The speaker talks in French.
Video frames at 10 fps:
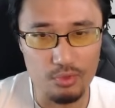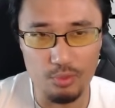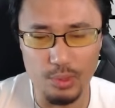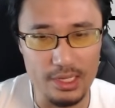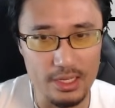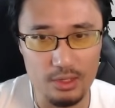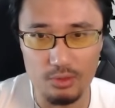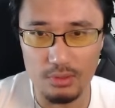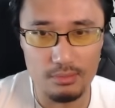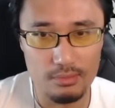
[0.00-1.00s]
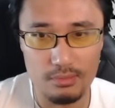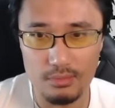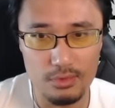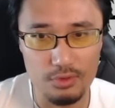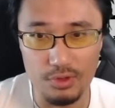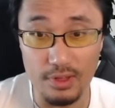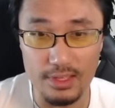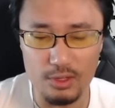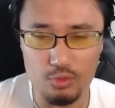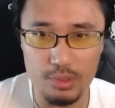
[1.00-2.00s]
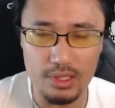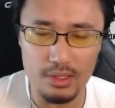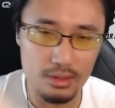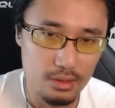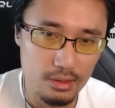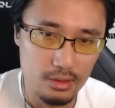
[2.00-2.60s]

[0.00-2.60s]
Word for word: faut pas y aller quoi tu te faire découper.